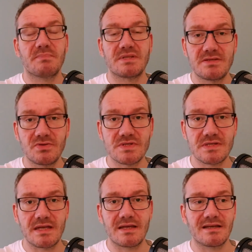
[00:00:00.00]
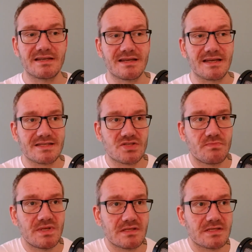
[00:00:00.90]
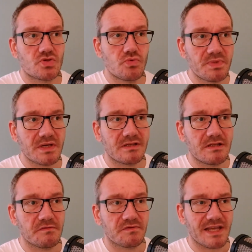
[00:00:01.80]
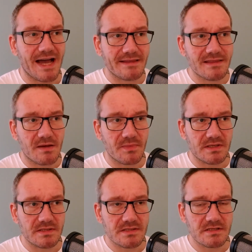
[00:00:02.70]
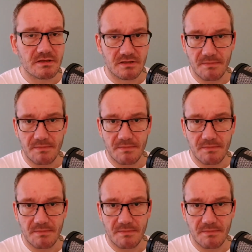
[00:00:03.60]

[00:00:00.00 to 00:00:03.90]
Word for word: beziehungsweise es zumindest subjektiv die Annahme ist